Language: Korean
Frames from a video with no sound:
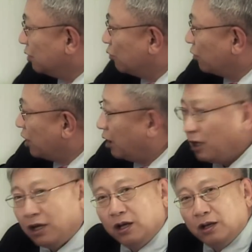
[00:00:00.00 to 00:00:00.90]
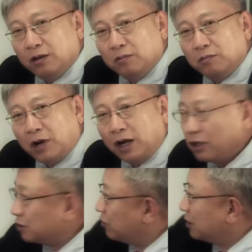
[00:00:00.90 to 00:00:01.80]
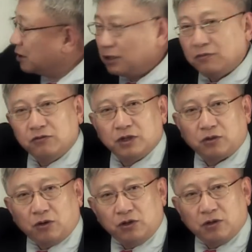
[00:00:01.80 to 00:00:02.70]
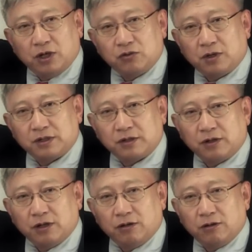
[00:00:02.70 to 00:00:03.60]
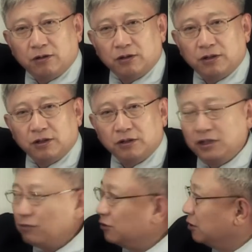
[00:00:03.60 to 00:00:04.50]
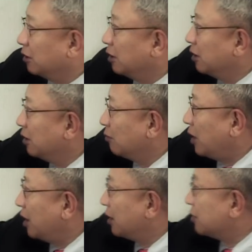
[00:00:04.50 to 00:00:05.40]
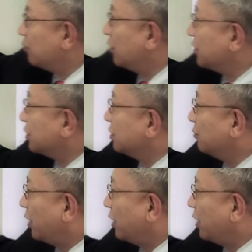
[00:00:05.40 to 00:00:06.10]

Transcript: 요게 마이너스 플러스가 되면 우리가 더 기억하기 좋았을 거예요. 근데 이분은 플러스